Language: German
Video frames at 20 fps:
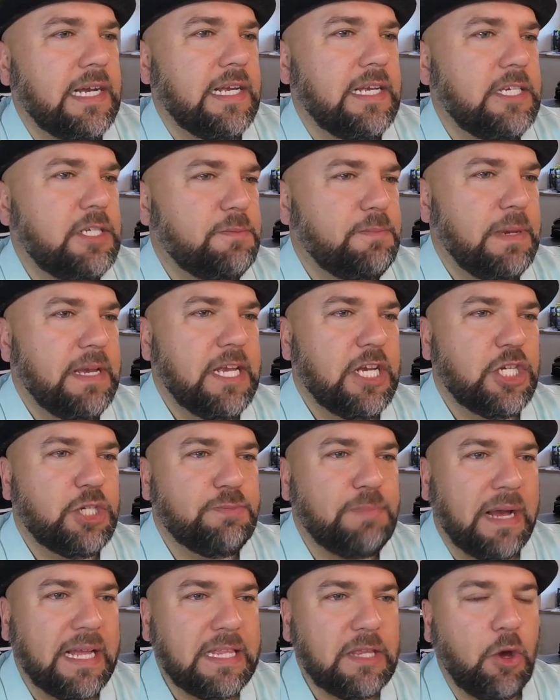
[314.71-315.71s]
Ich bin
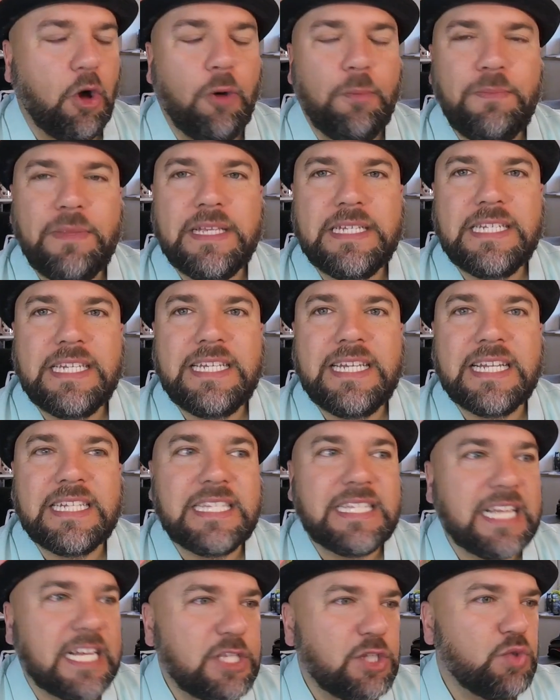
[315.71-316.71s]
gespannt, ob die sich
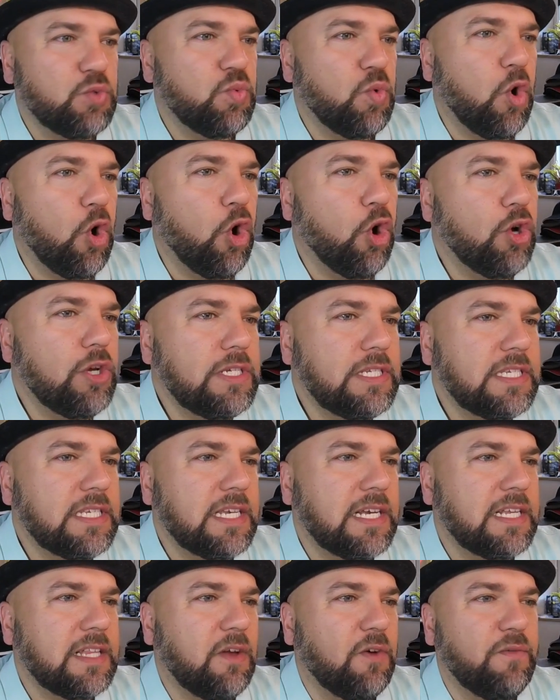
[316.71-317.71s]
jetzt dazu
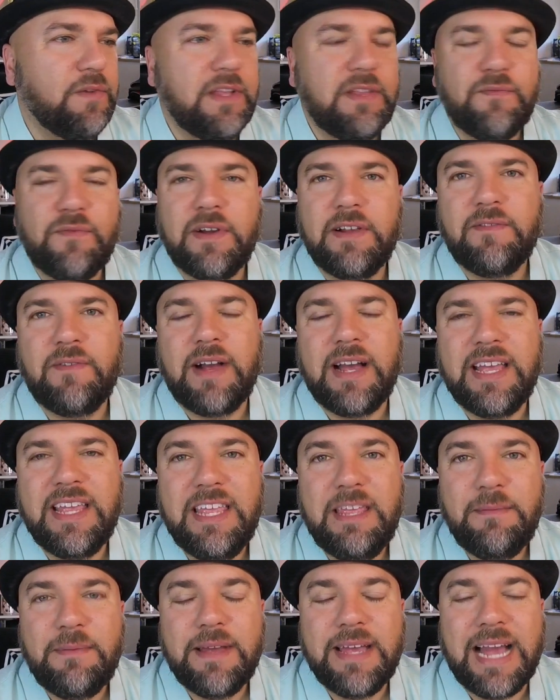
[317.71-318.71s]
äußern. Auf jeden Fall
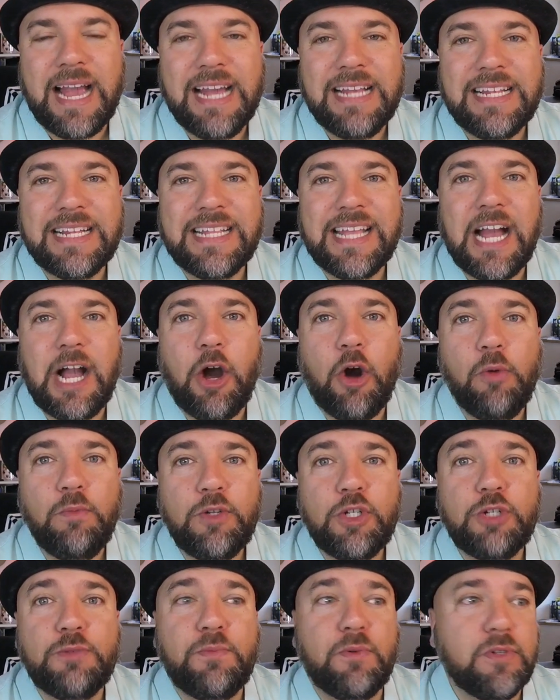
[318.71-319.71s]
war eBay einer der
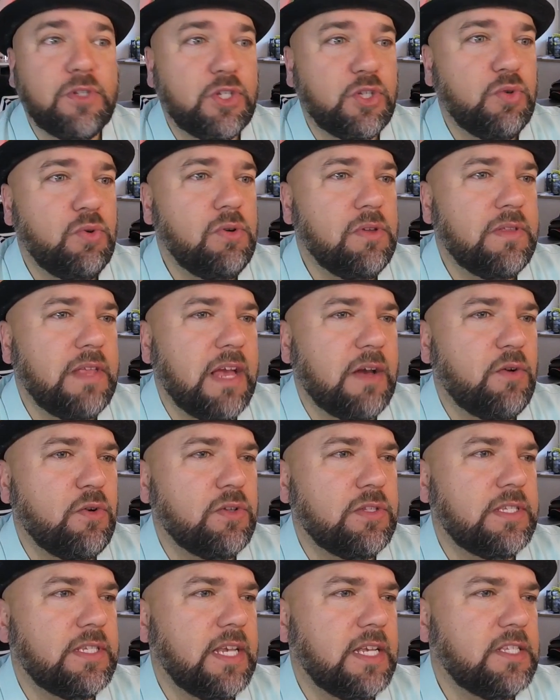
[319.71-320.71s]
Hauptsponsoren der
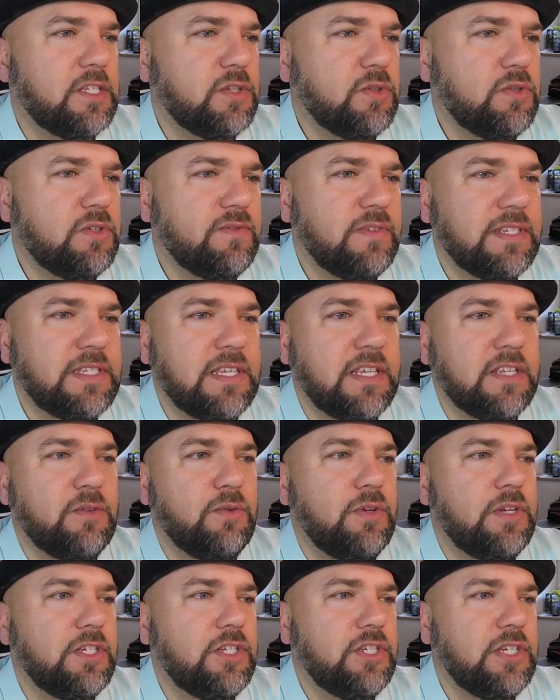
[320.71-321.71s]
Konsensus, was
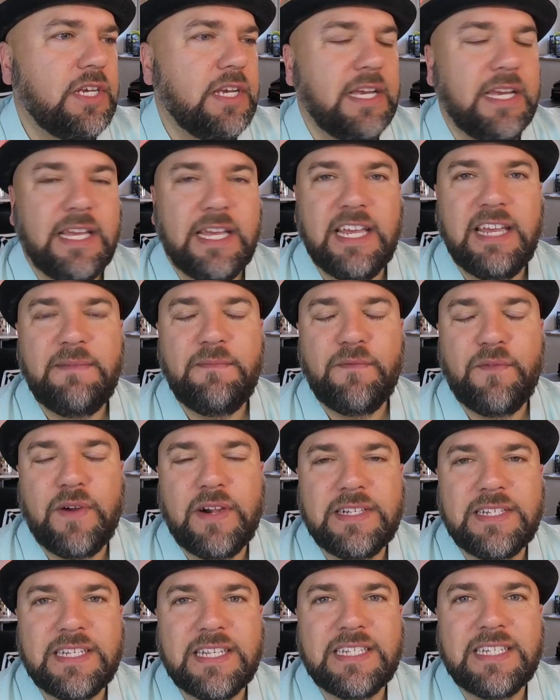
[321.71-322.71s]
natürlich
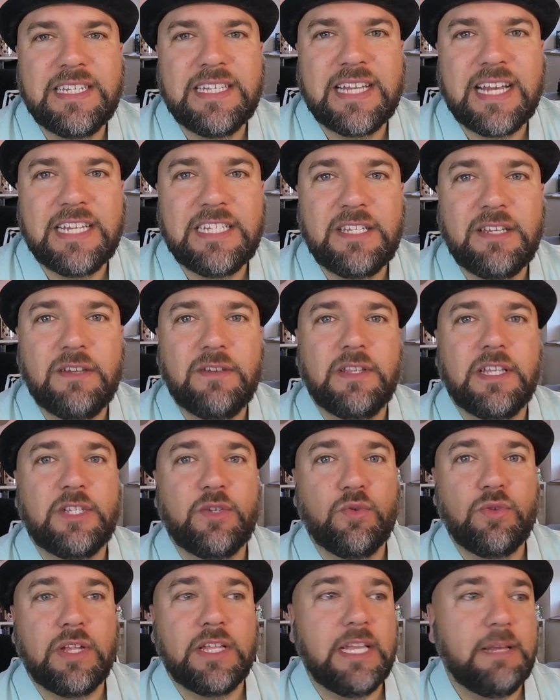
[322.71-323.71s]
ebenfalls das Interesse
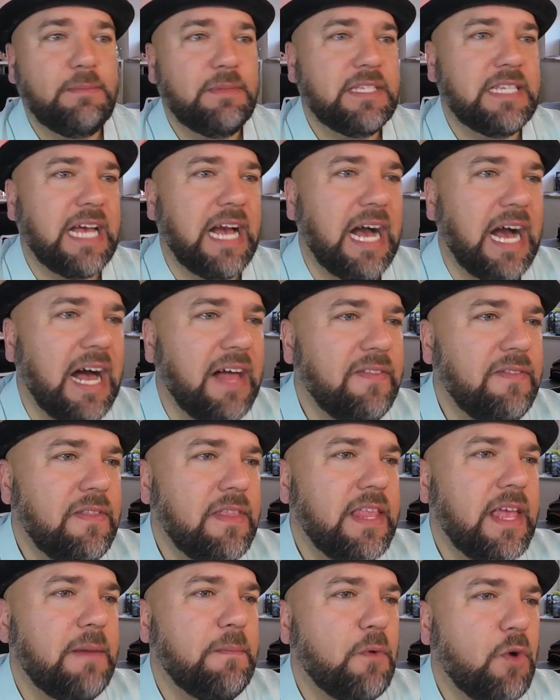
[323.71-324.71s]
des Unternehmens
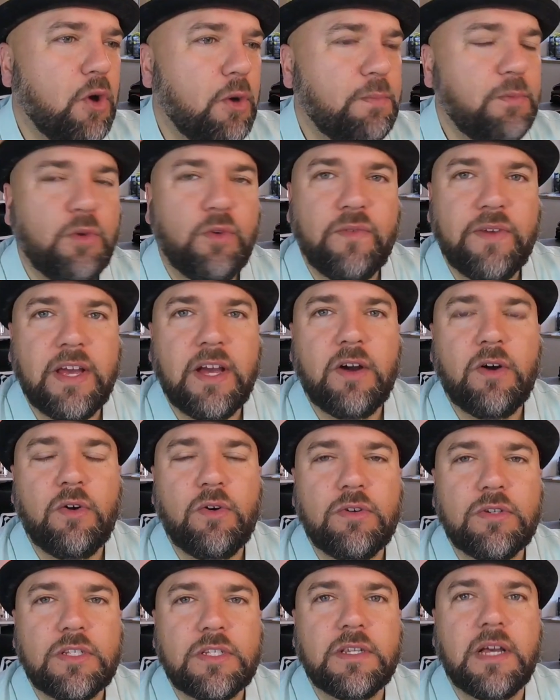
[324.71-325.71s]
an dem
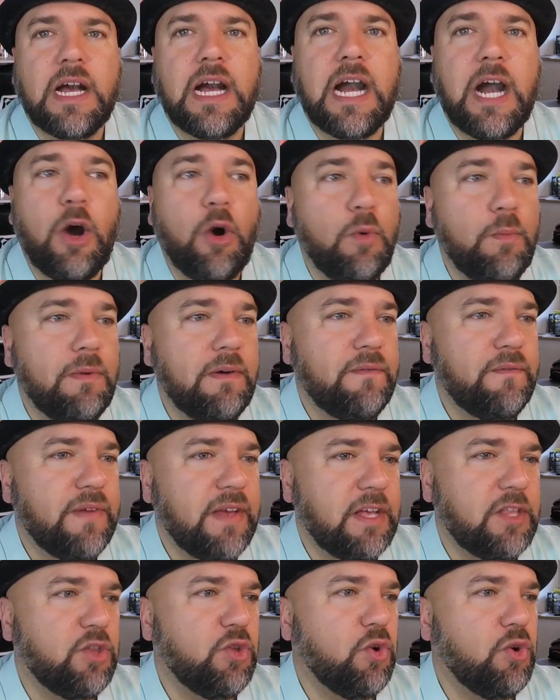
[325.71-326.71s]
Kryptowährungsraum
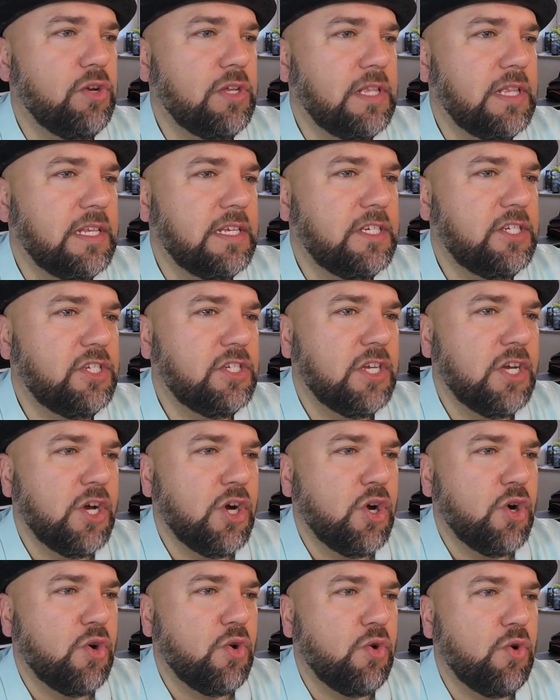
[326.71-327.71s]
verdeutlicht.
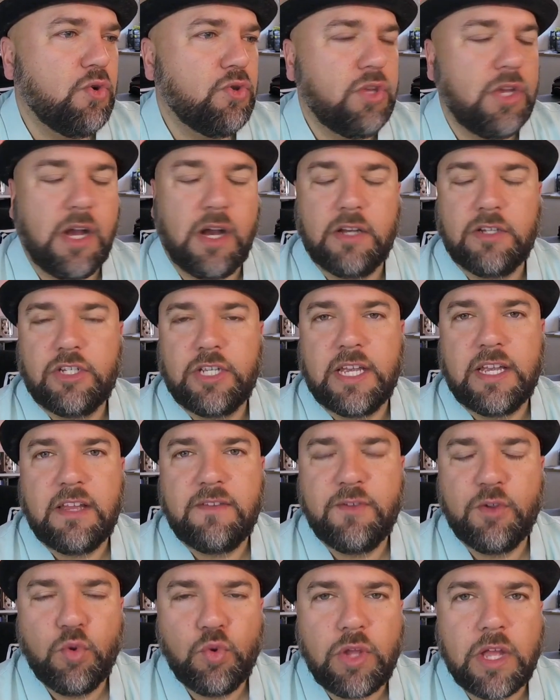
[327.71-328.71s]
Und ja, ich
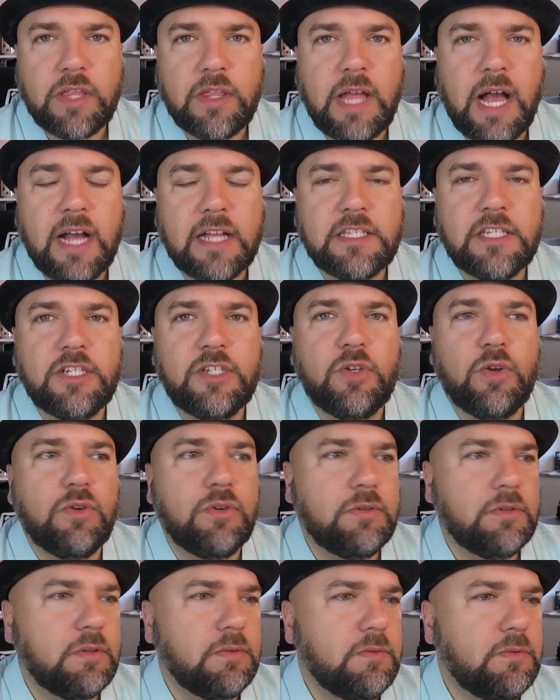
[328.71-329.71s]
denke, wenn 180
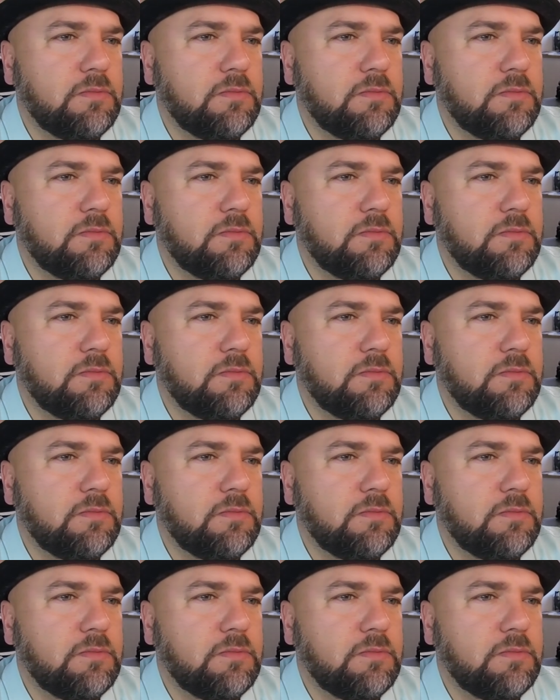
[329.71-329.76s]
9,